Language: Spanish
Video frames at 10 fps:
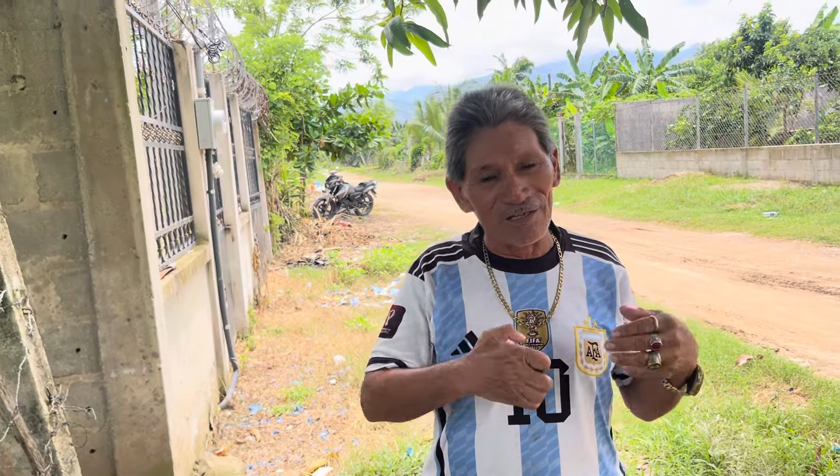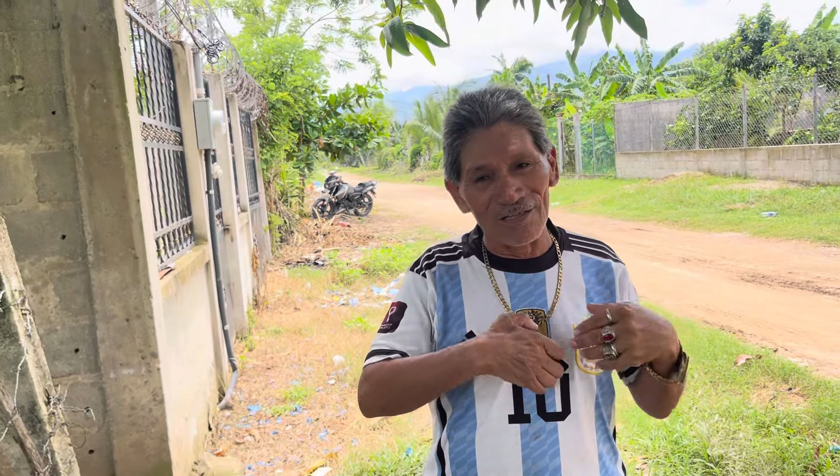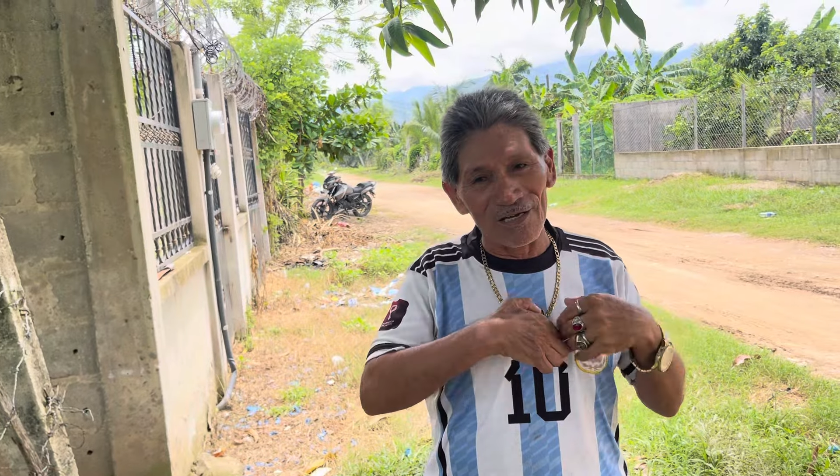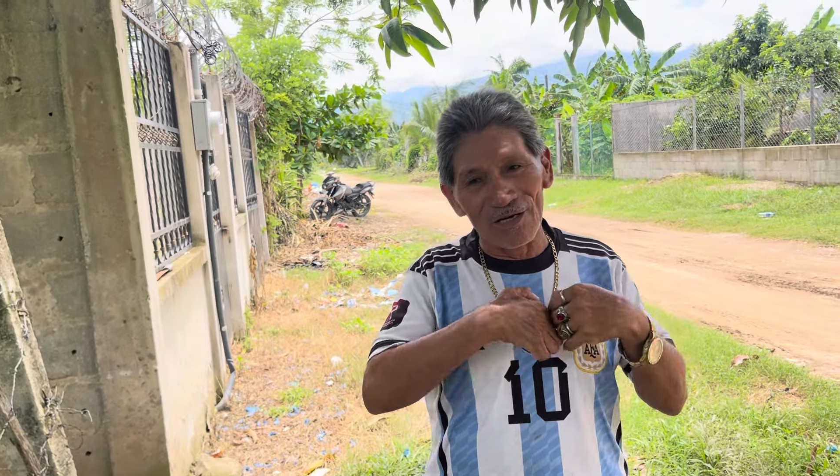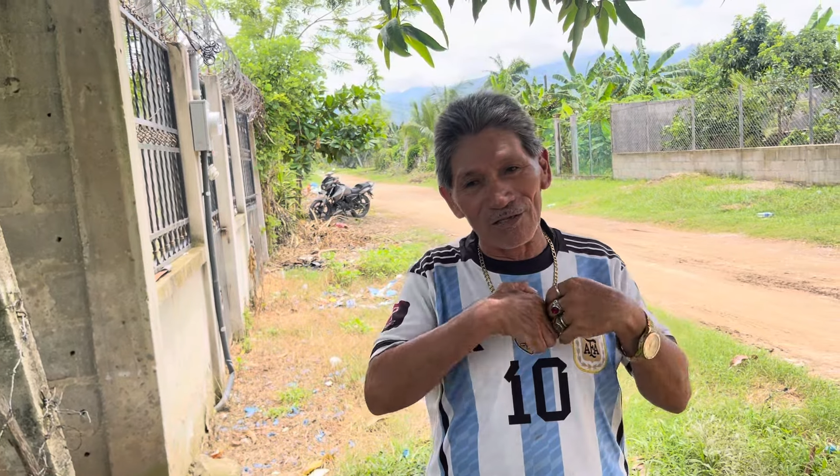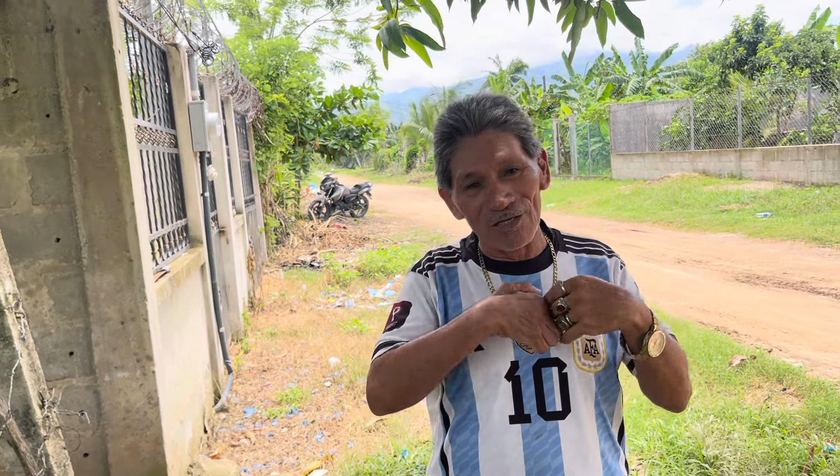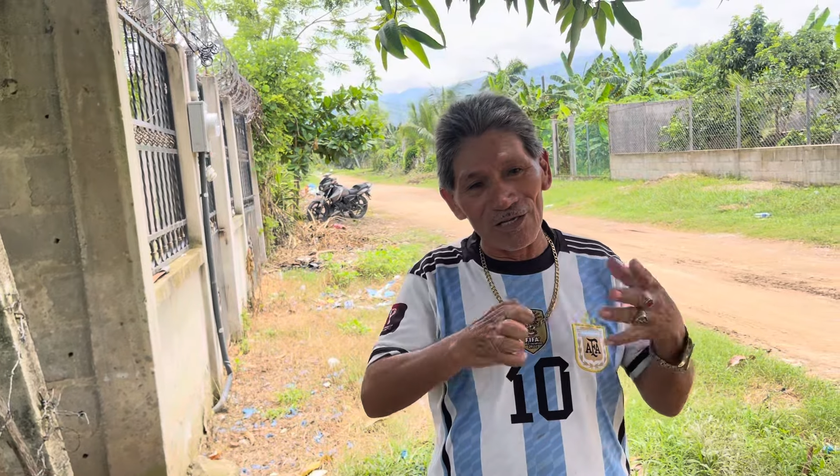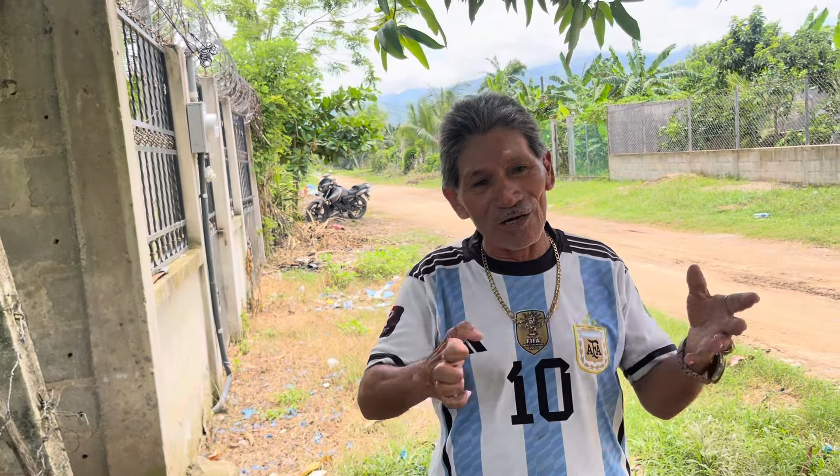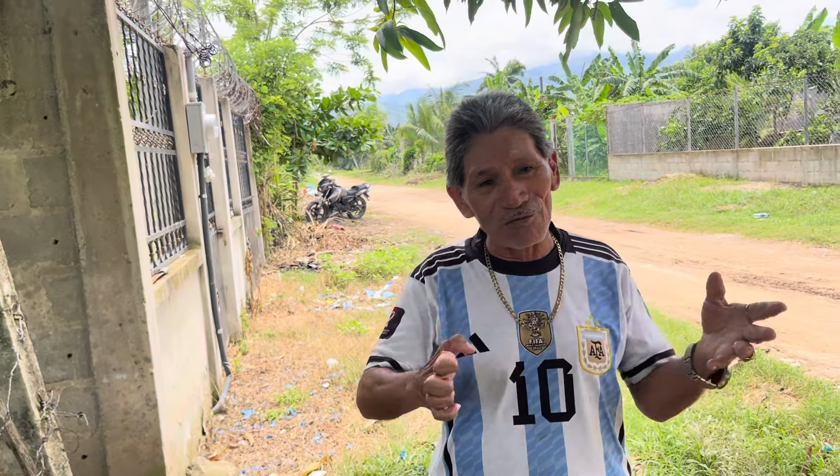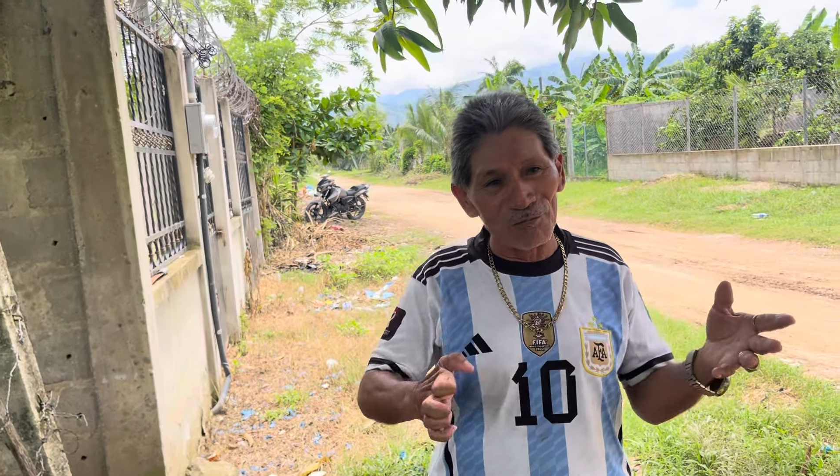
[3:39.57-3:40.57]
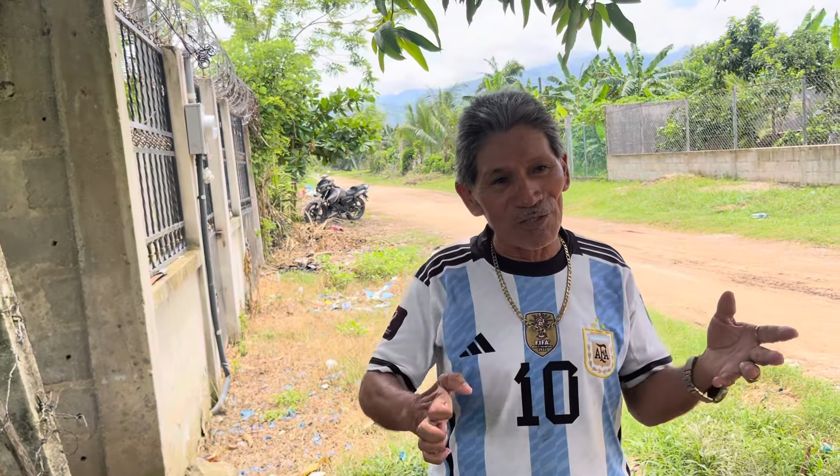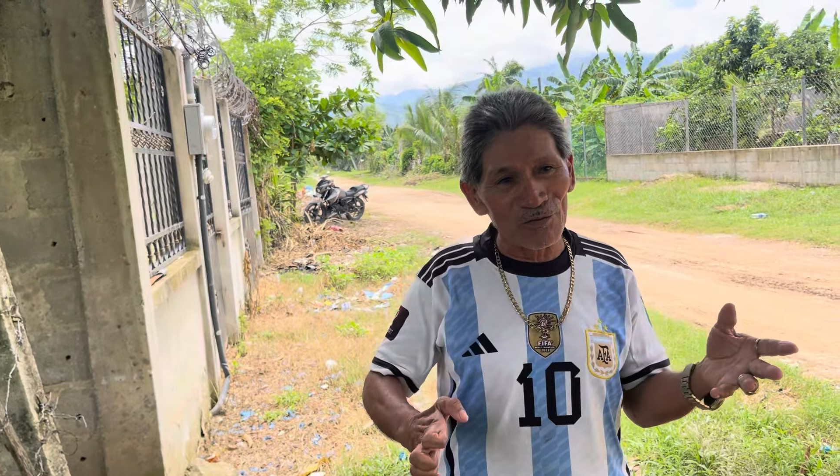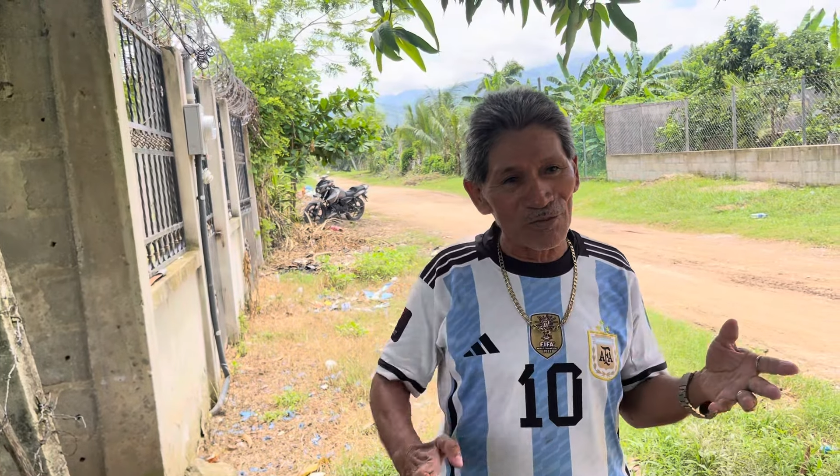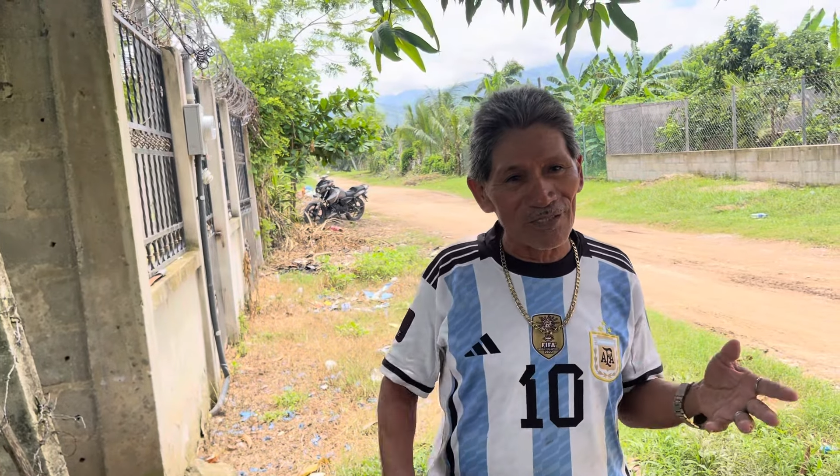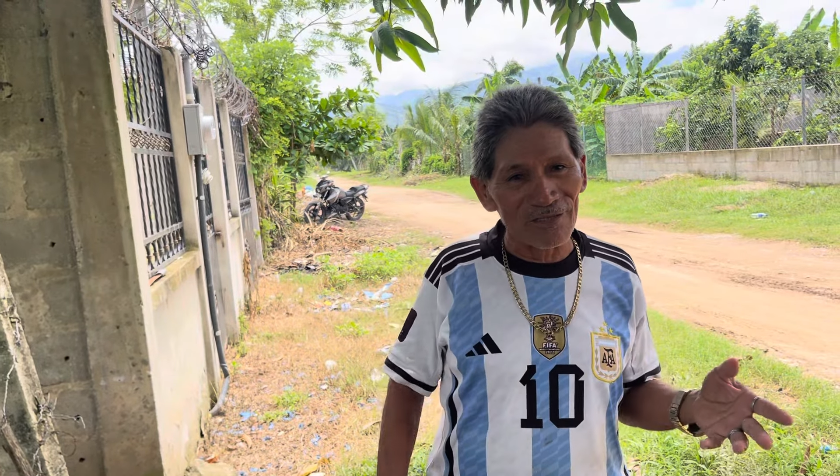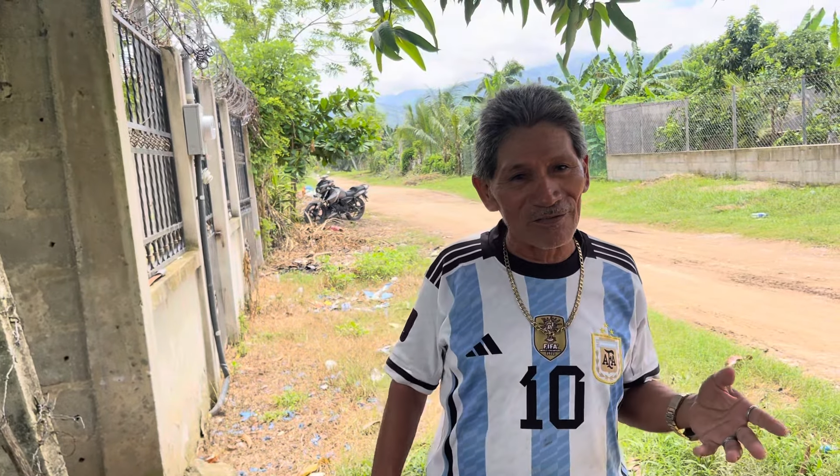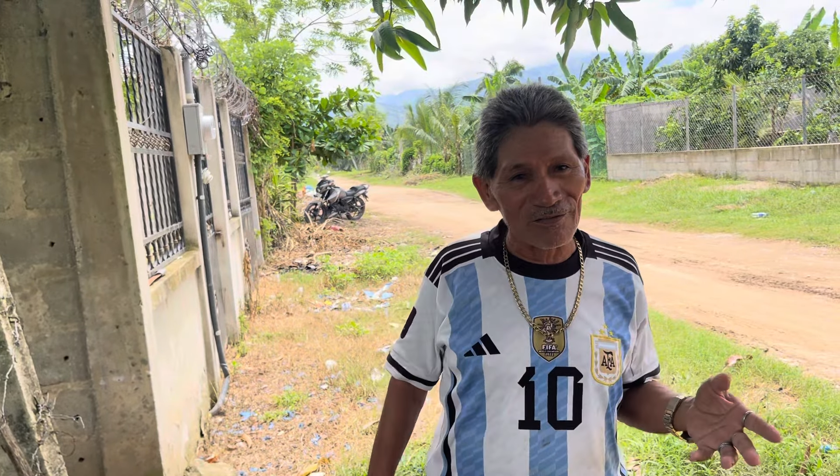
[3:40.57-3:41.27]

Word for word: del labio para afuera.